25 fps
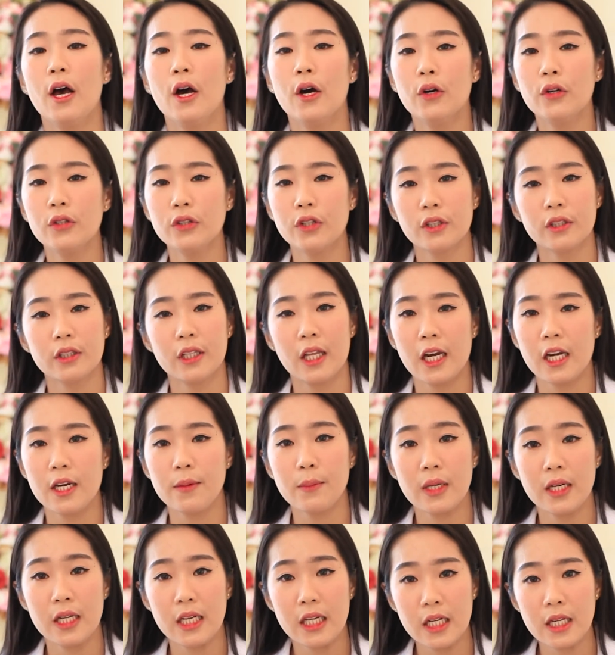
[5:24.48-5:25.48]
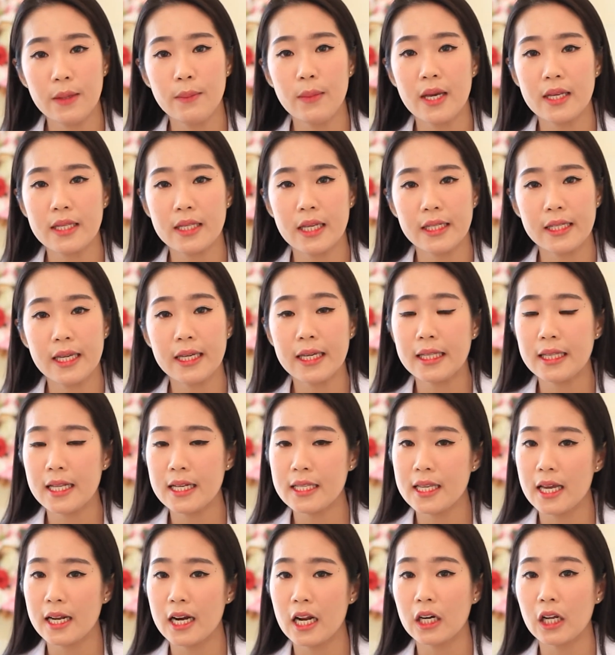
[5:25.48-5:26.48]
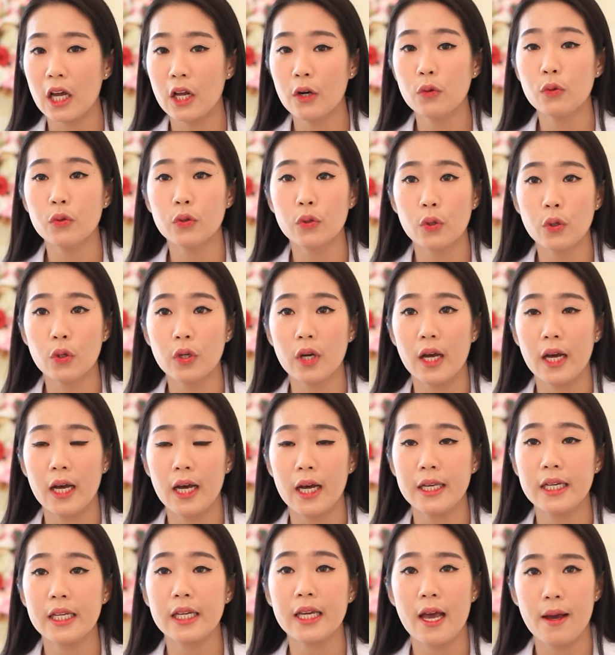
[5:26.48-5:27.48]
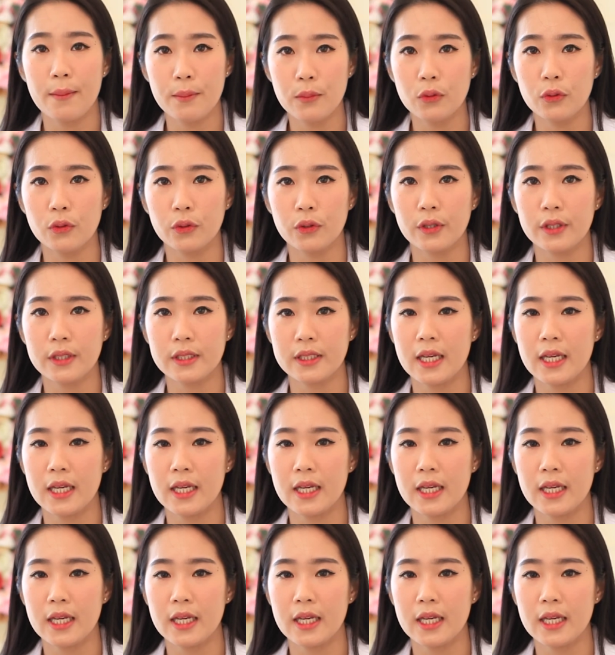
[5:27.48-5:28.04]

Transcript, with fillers: Untuk treatment ini biasanya kita sarankan untuk uh, digabung.